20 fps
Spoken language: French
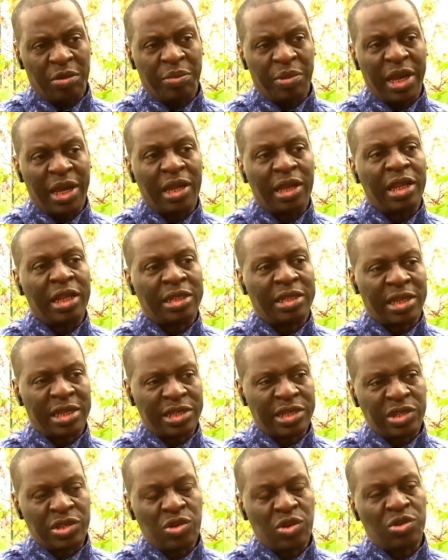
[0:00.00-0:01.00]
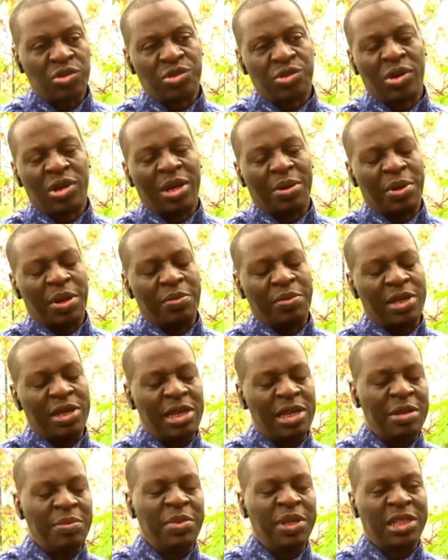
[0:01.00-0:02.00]
mais les transitions sont quand même
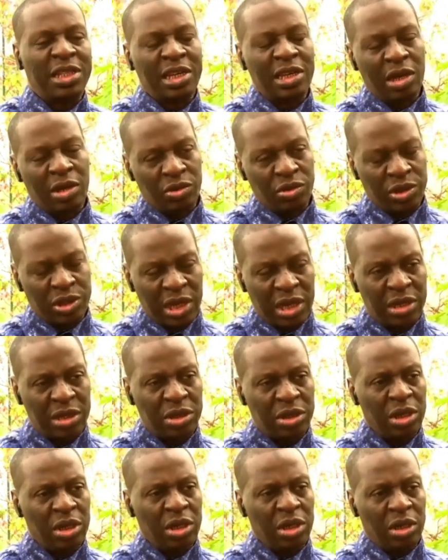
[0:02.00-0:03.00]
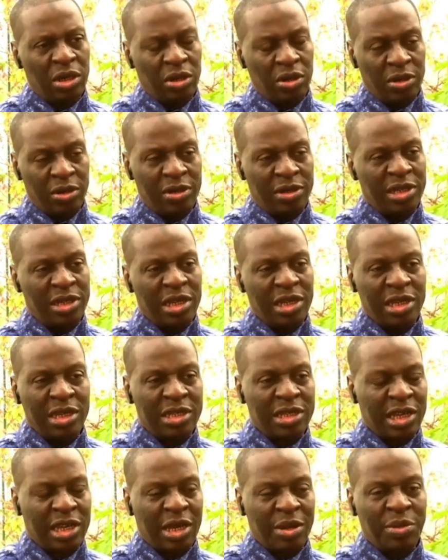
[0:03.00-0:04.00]
limitées dans le temps. L'idée,
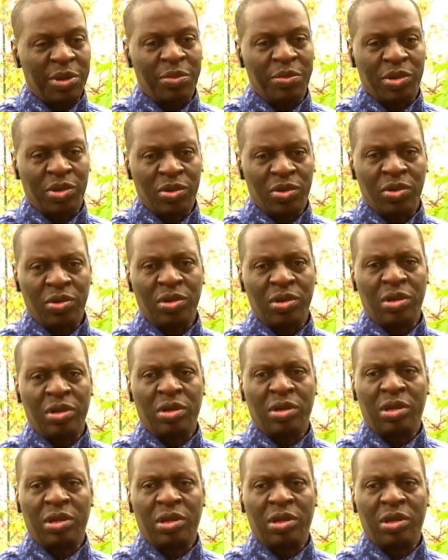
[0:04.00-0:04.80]
c'est quand même que